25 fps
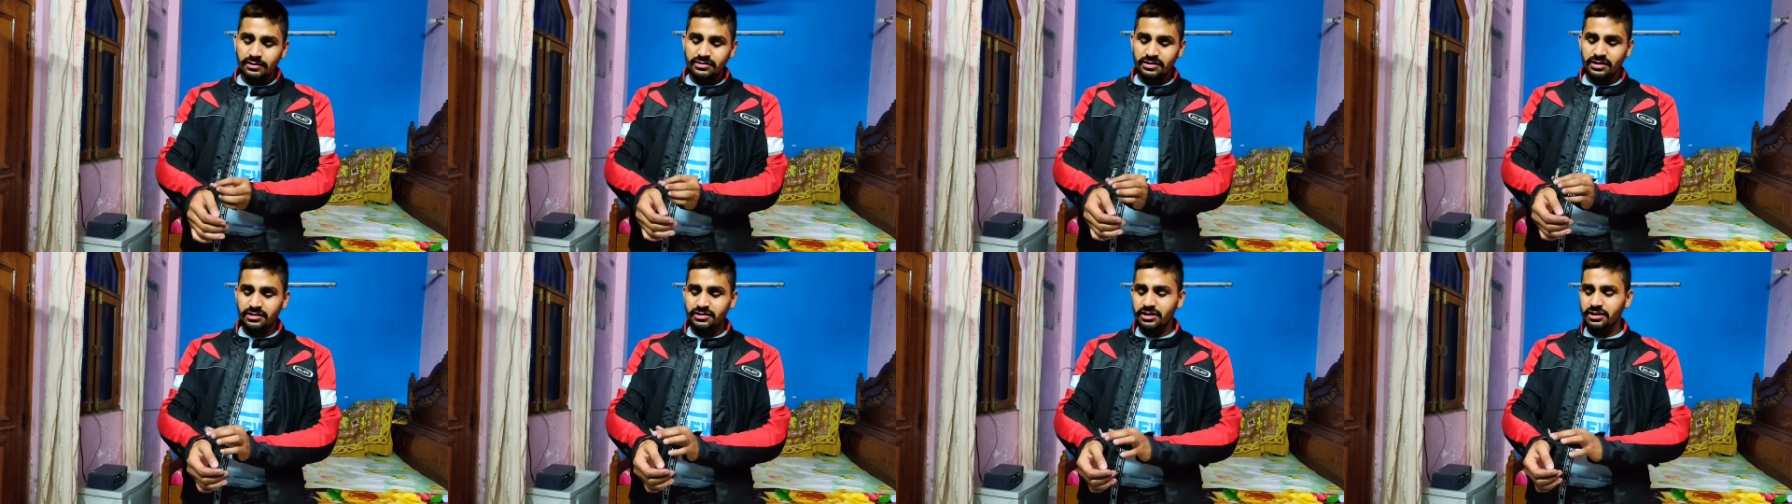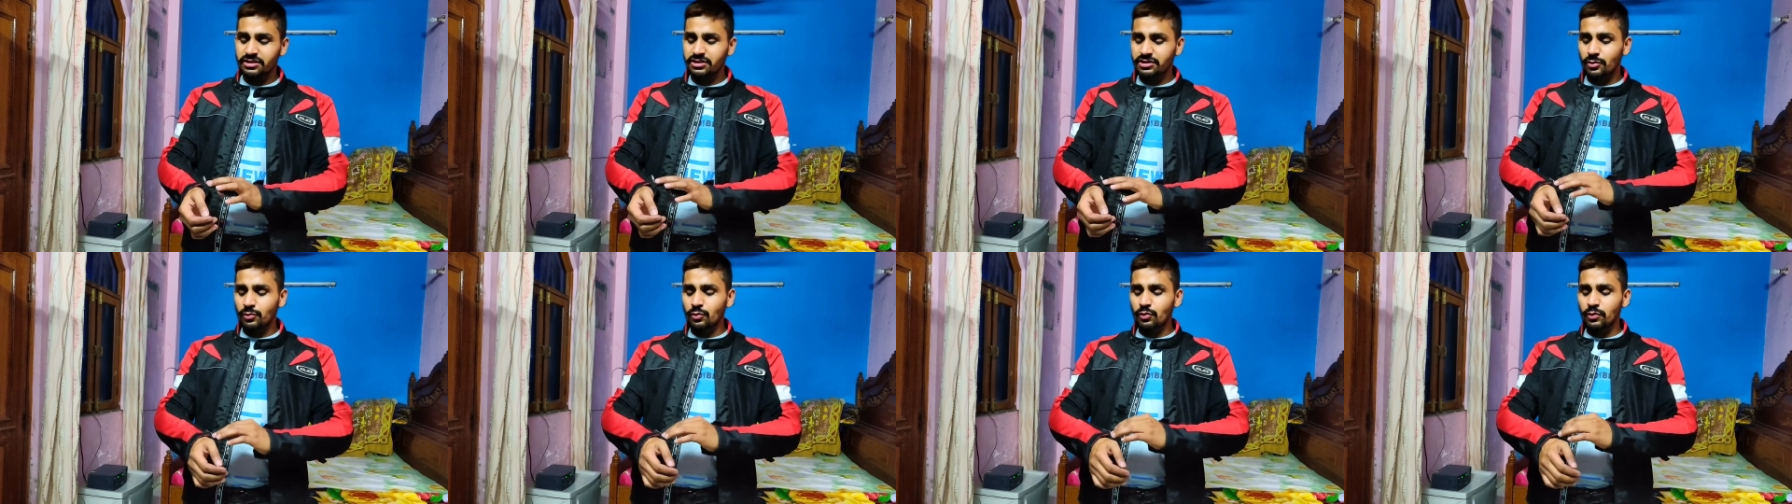
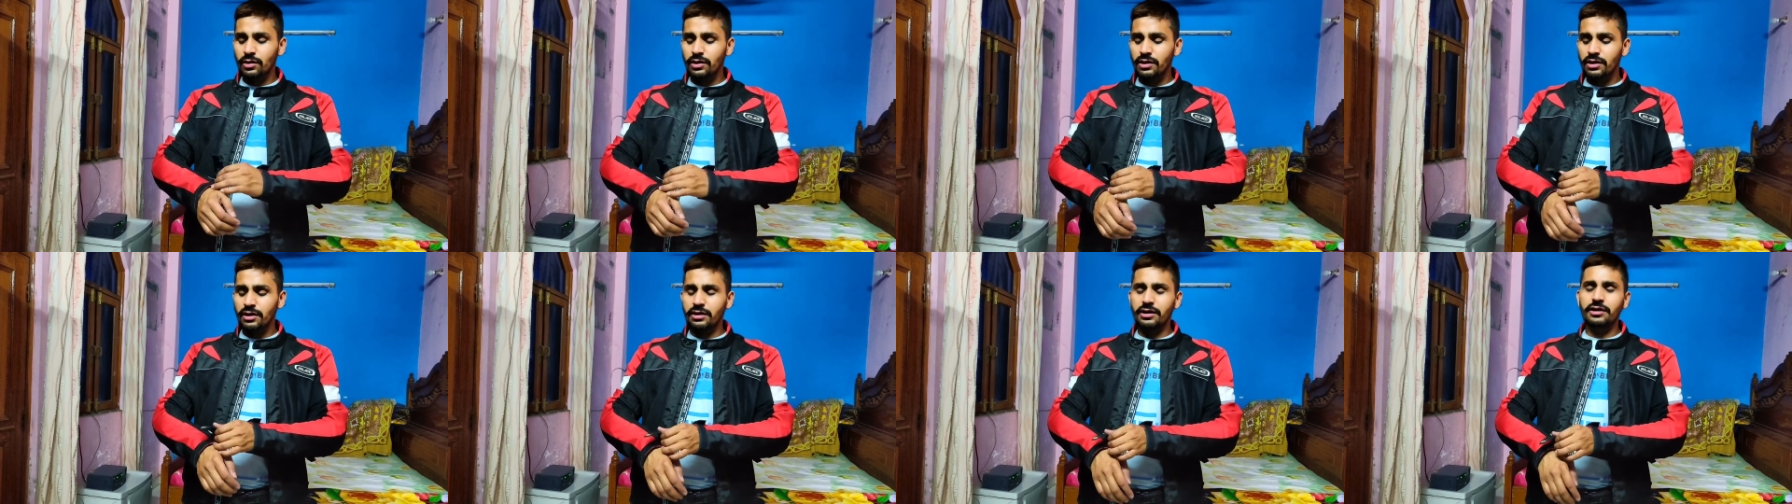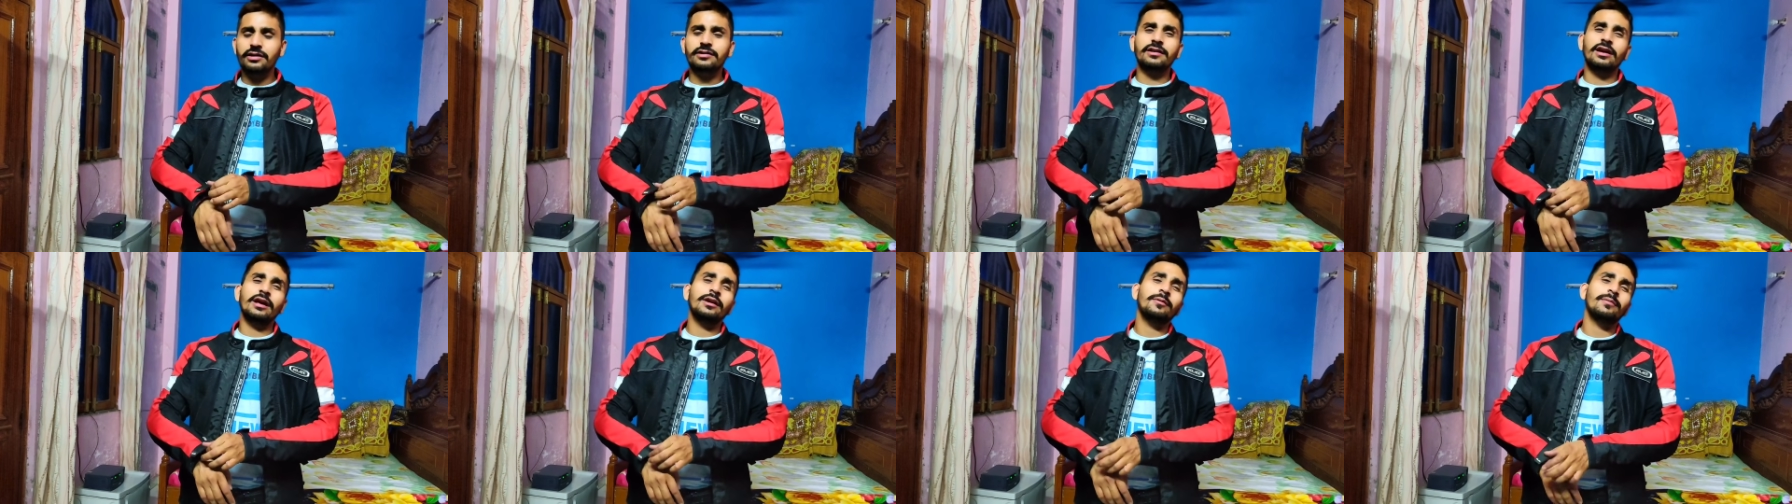सजेस्ट करूंगा
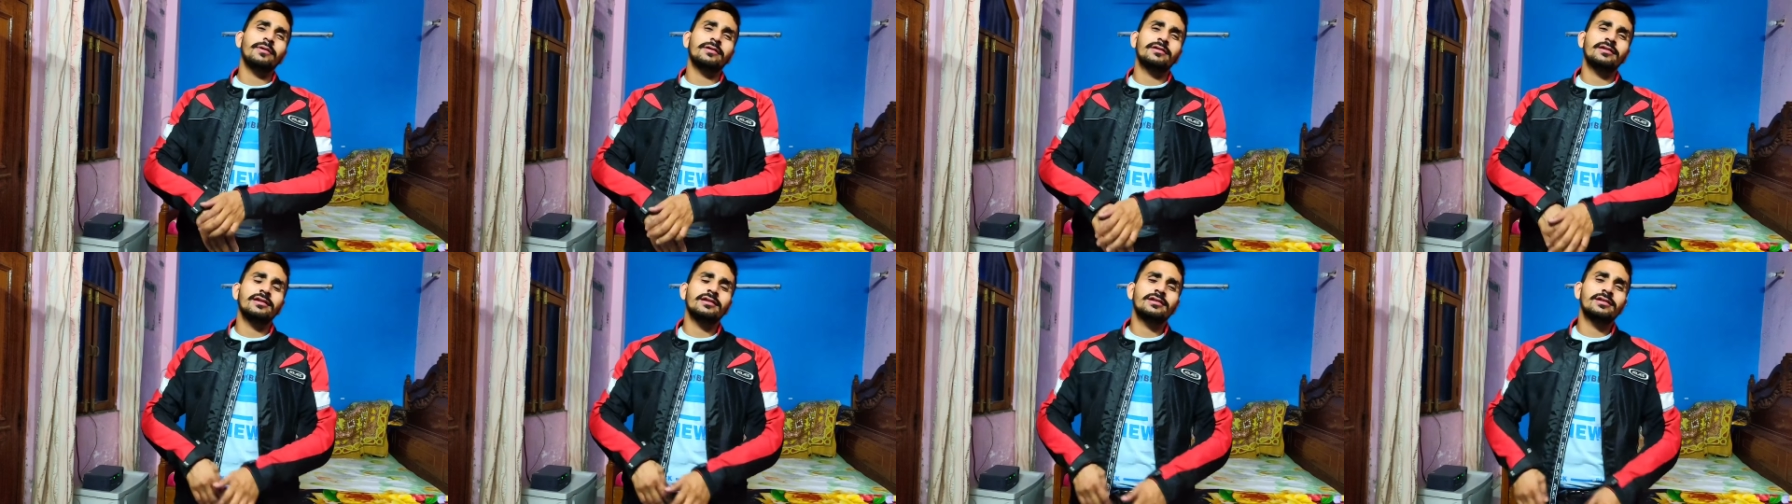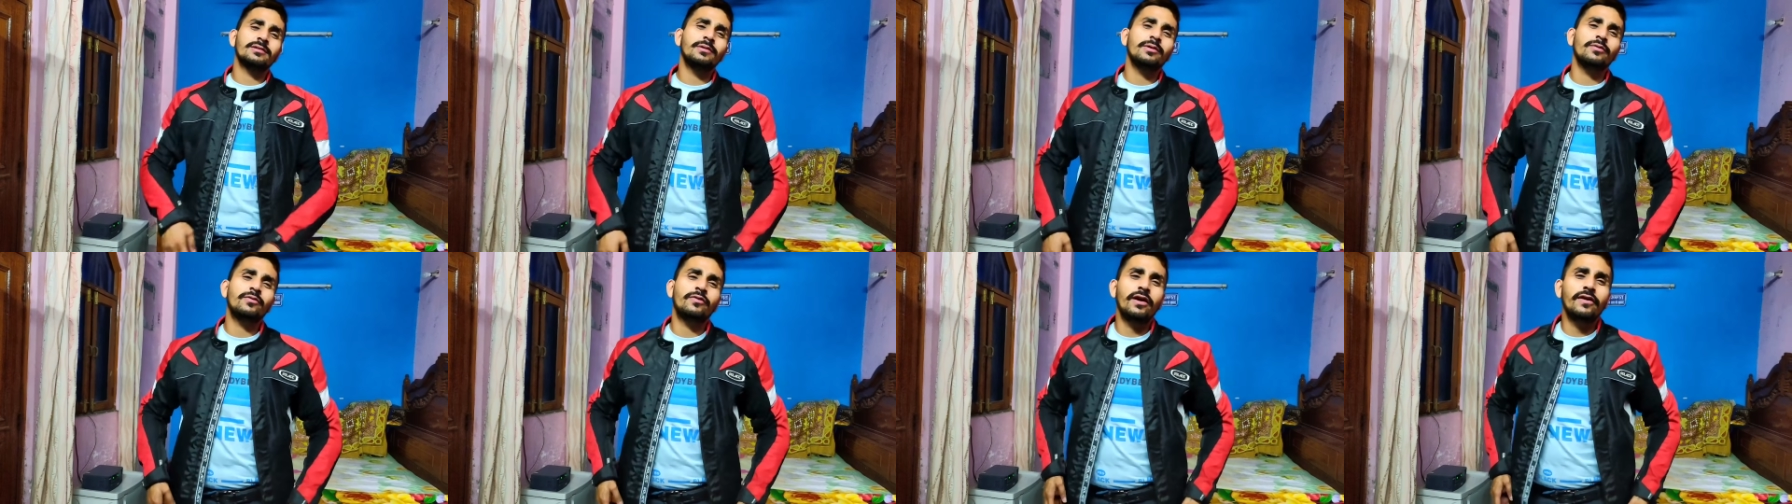कि टेन में से
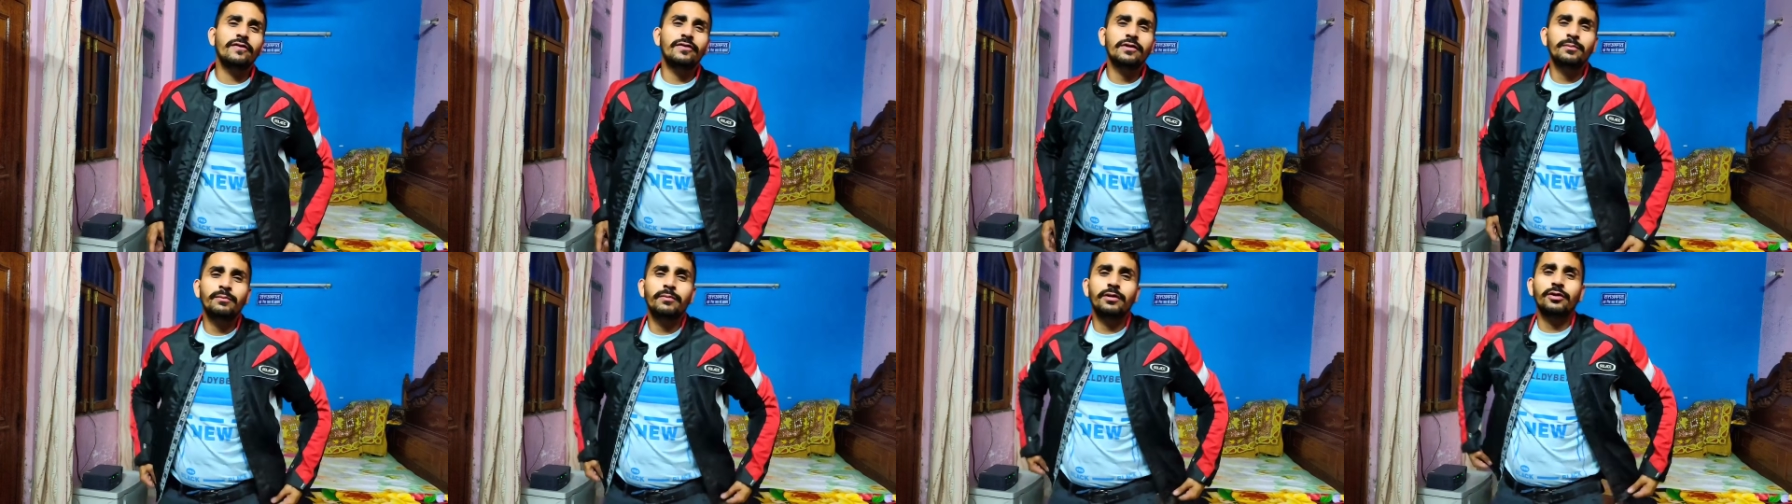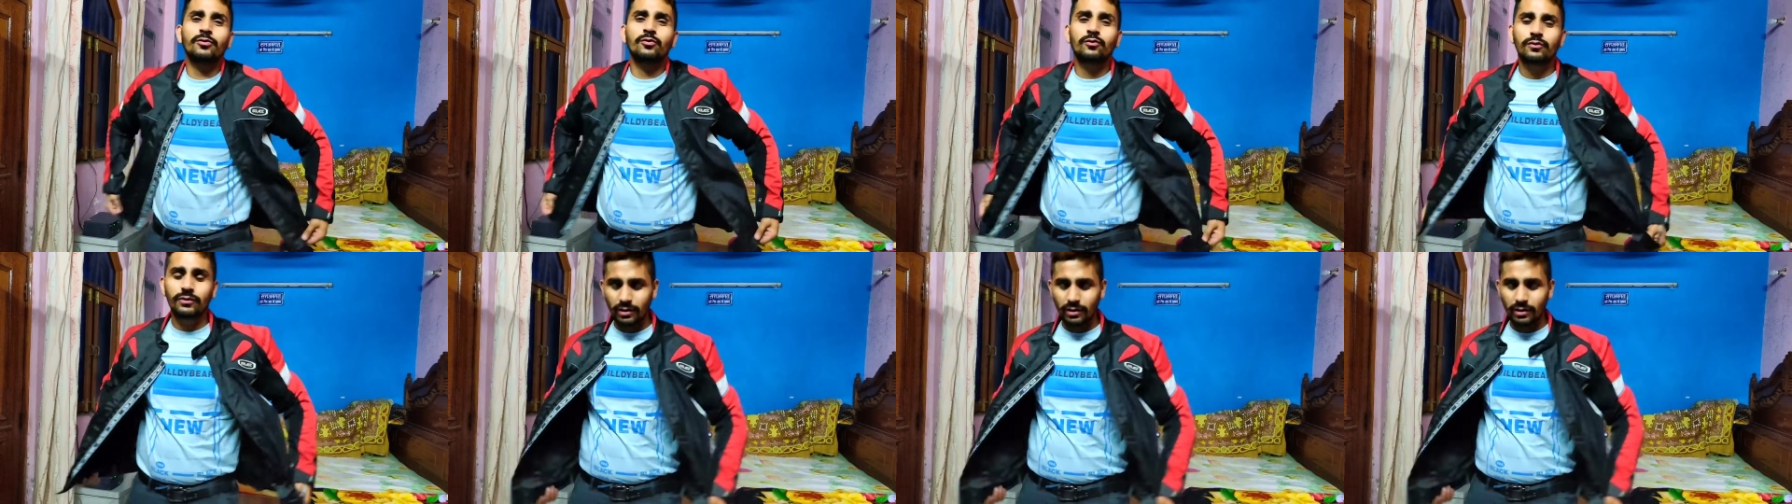इसे मैं फाइव नंबर